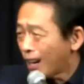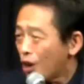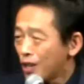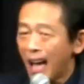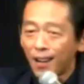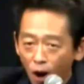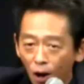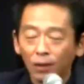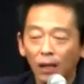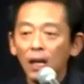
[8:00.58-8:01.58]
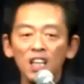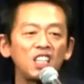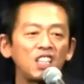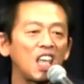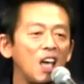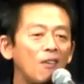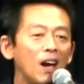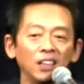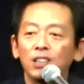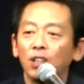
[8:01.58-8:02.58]
ろうやろう威勢は
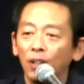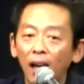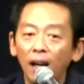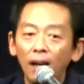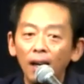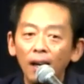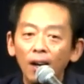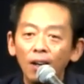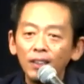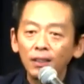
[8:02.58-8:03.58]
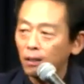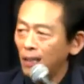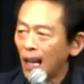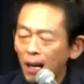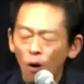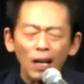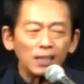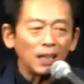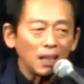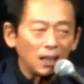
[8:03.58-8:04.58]
いいんですよねほんでなんかおか
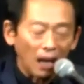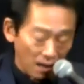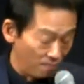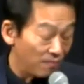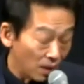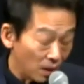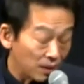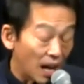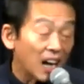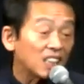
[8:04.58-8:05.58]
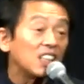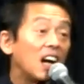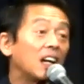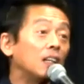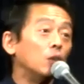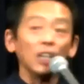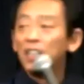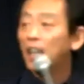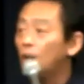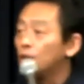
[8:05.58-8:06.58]
し出てきたらなんか知らんけどって
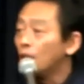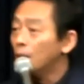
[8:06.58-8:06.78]
逃げるんですよ